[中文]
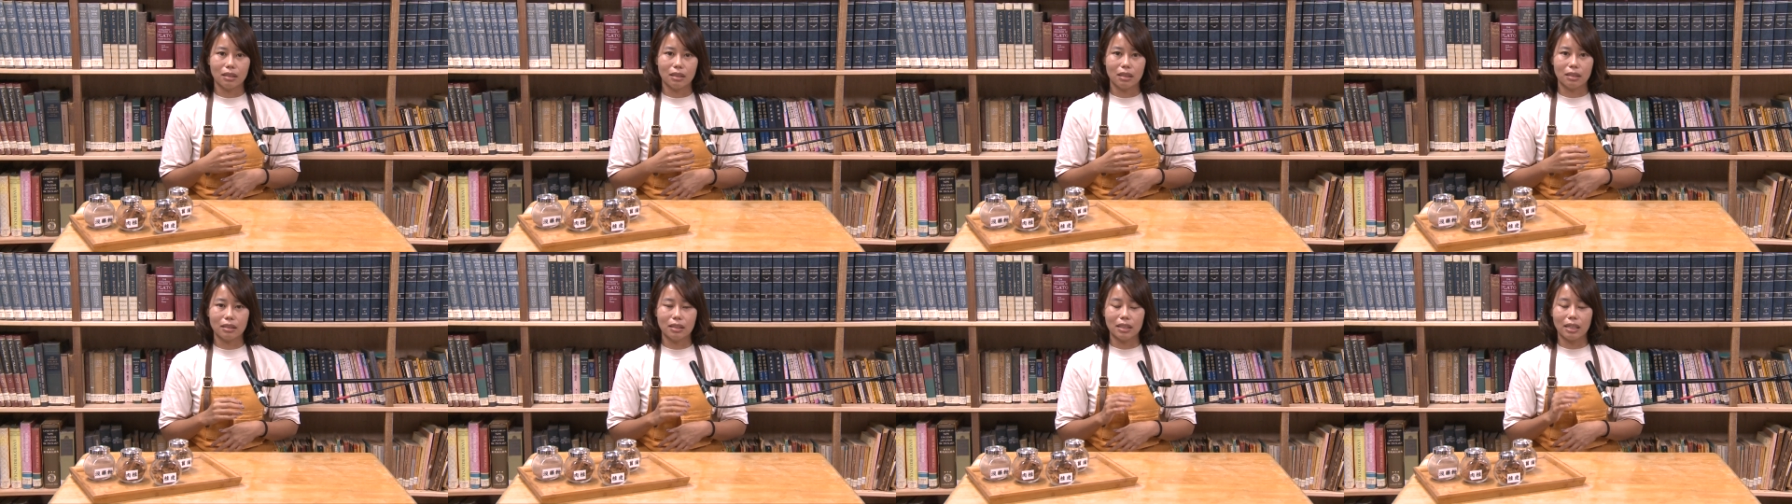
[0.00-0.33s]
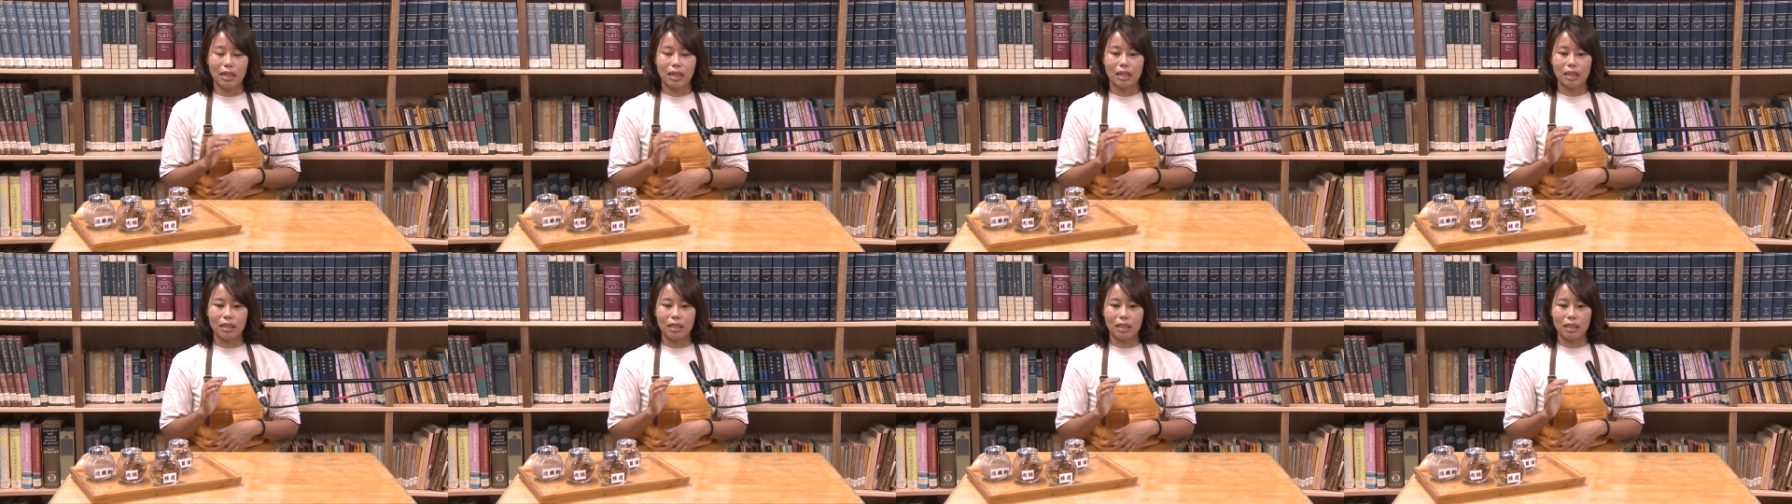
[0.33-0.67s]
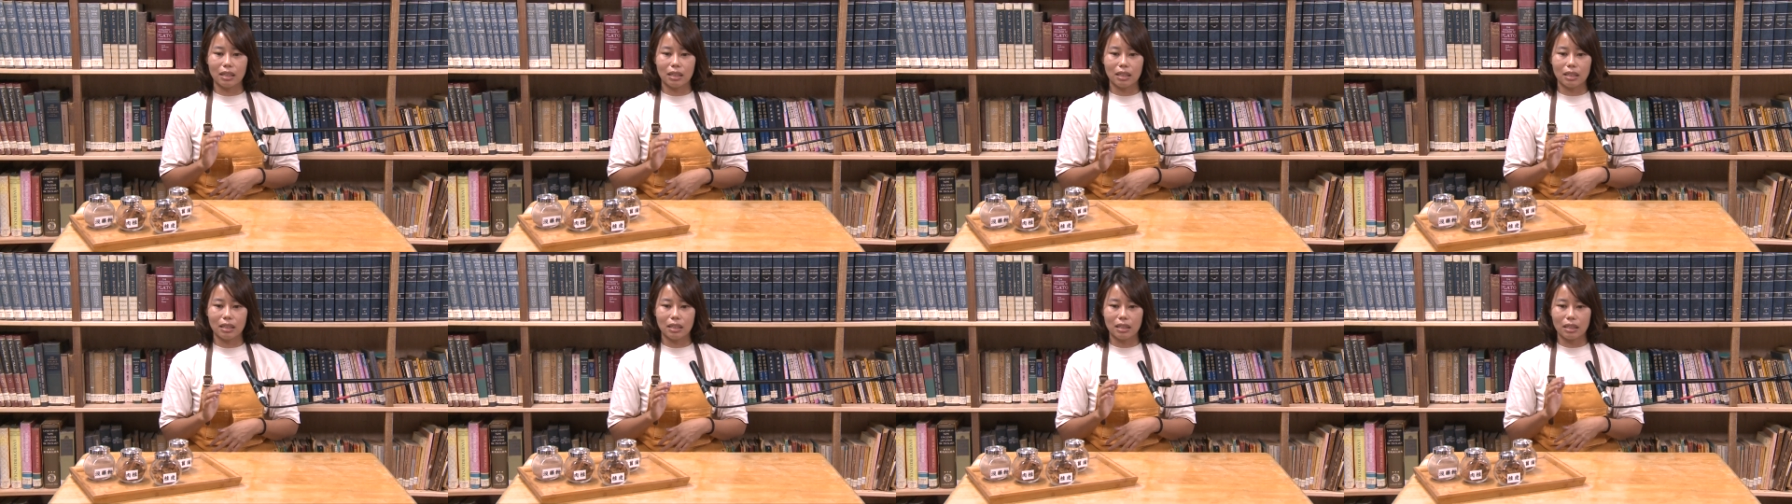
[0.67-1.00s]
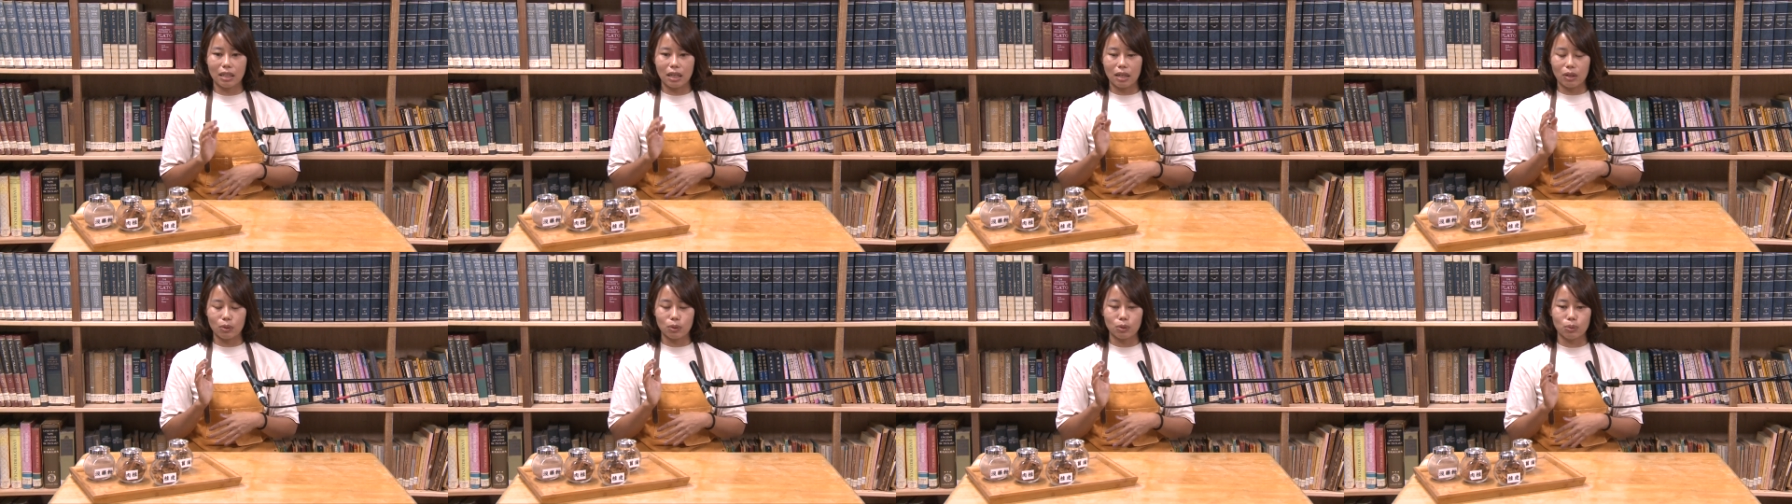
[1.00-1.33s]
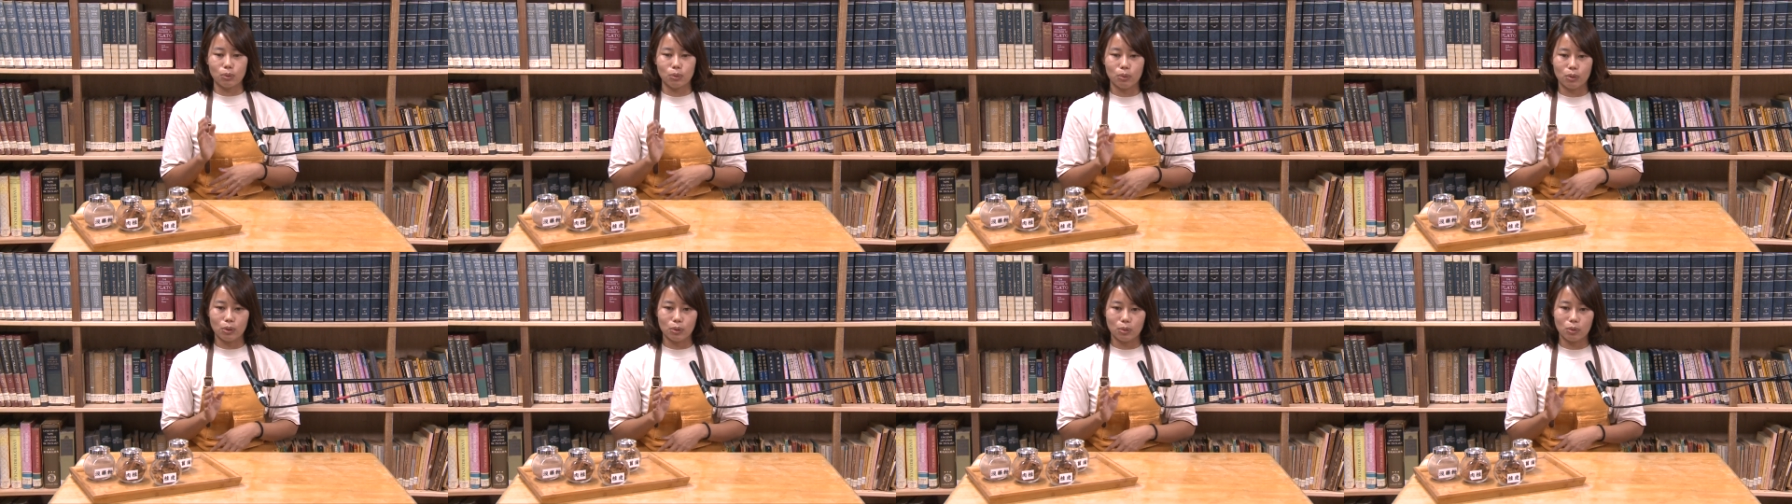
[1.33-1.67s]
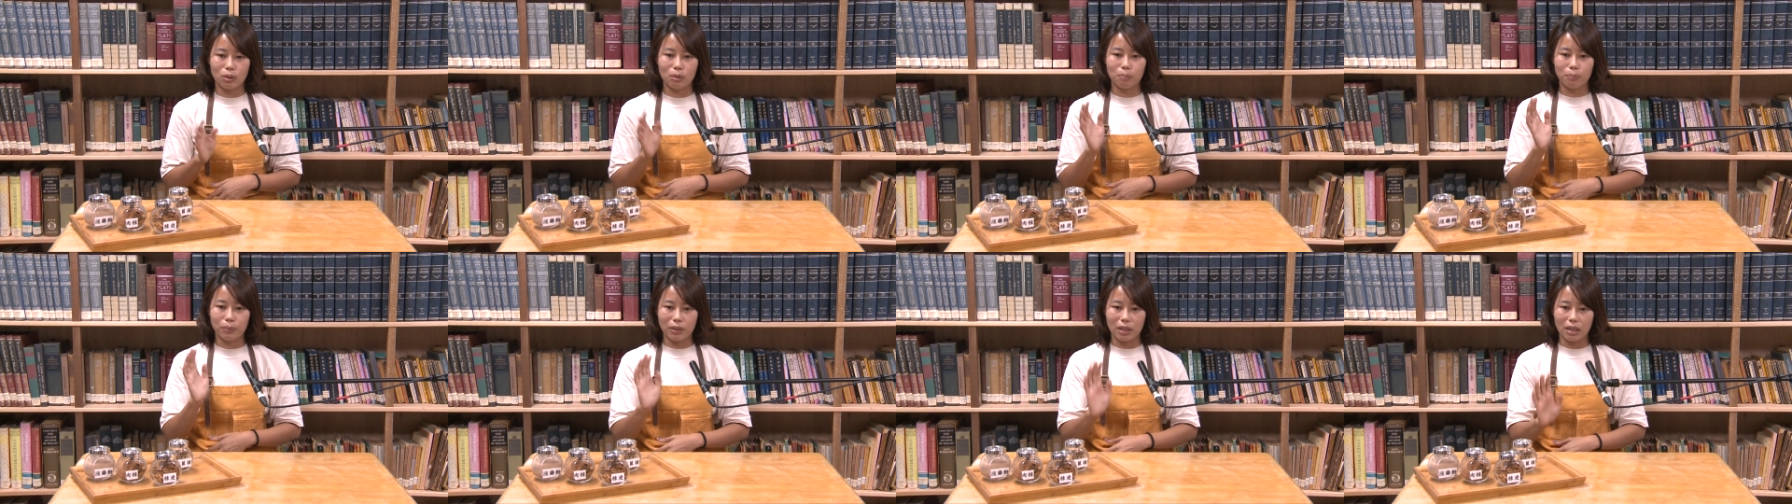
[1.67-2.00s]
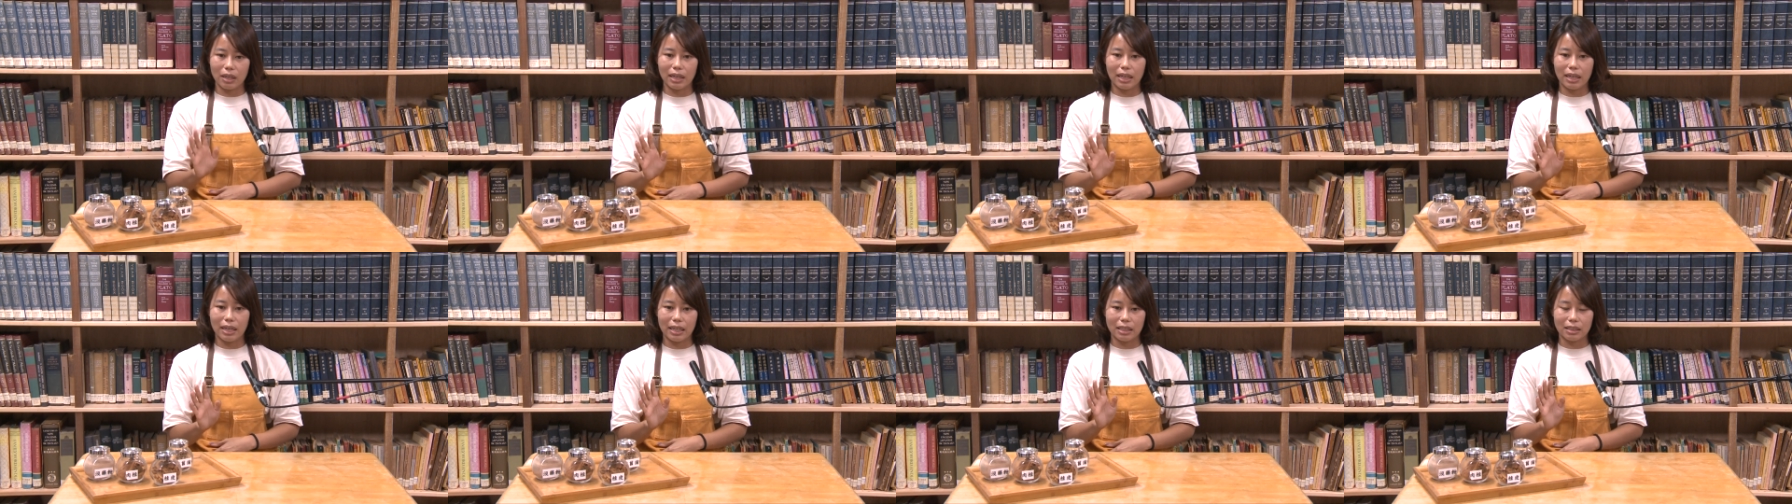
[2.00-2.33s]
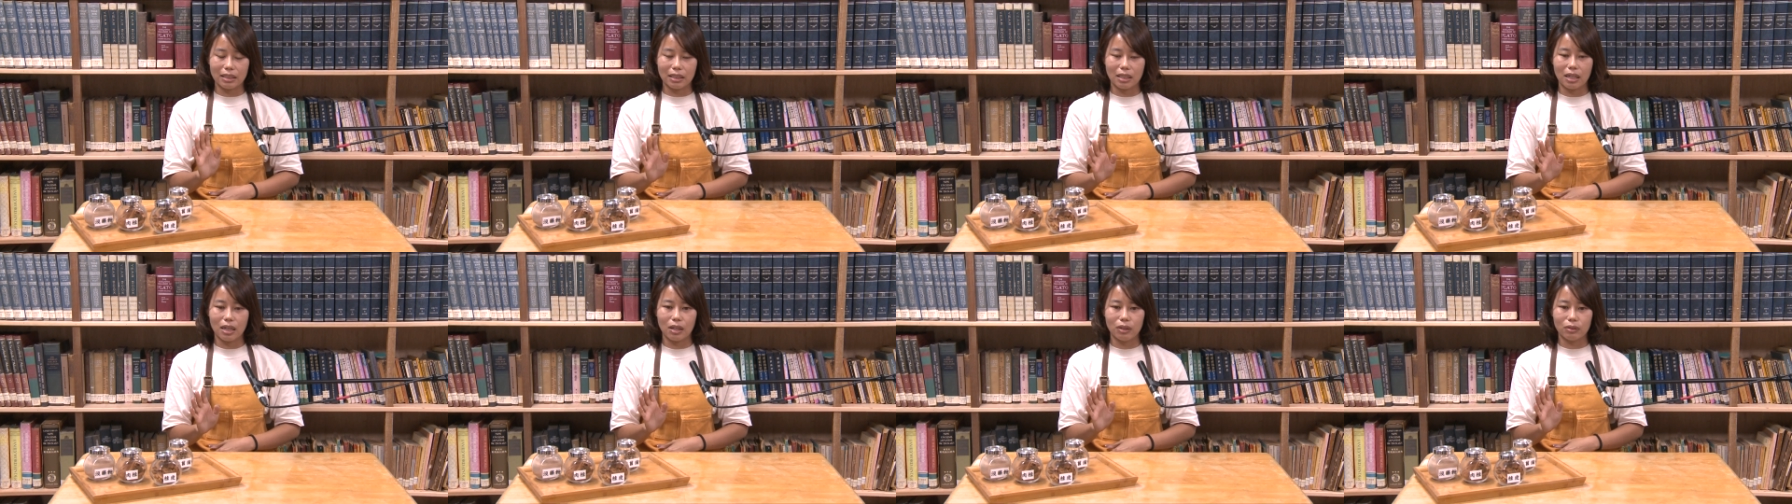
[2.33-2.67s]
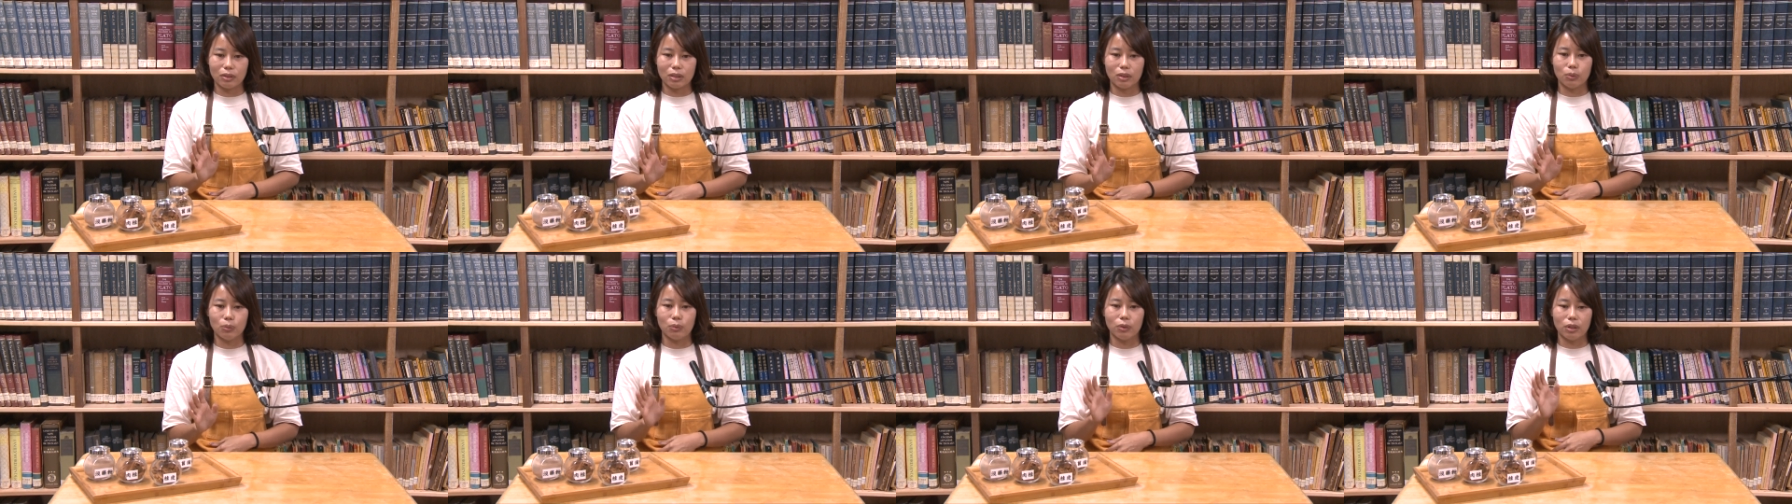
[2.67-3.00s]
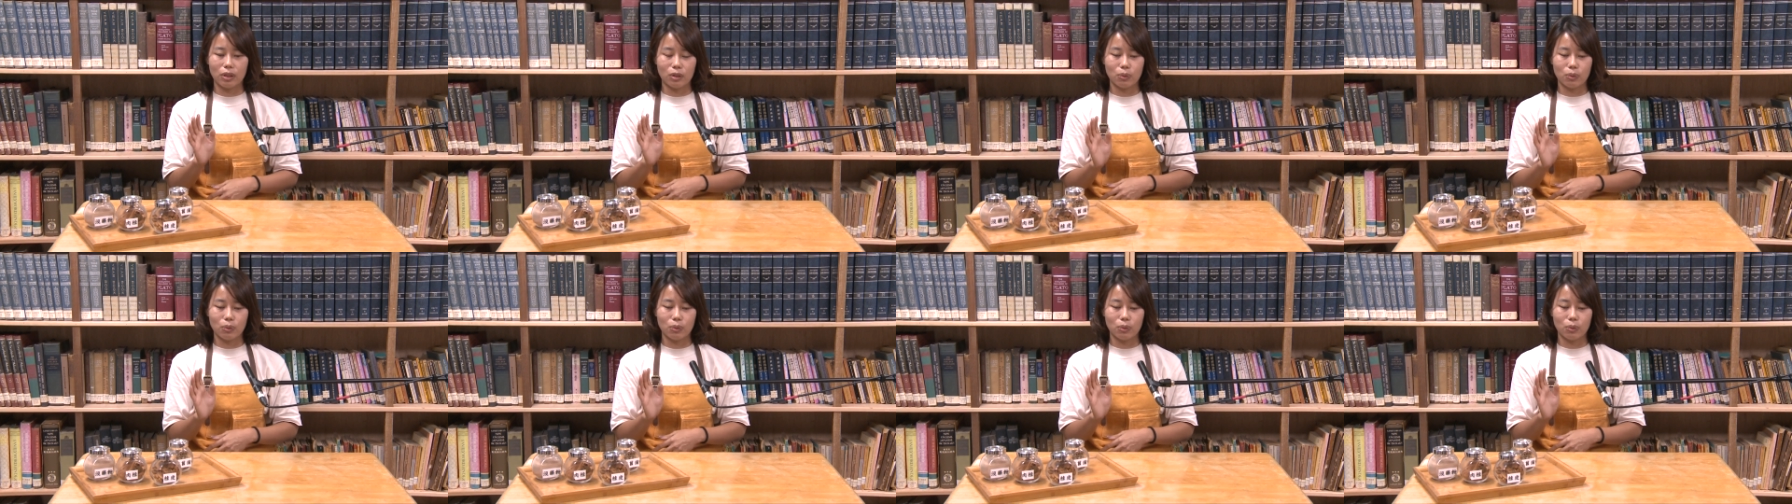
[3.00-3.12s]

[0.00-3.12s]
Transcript: 而且她告诉我说：“不要让孩子靠近我，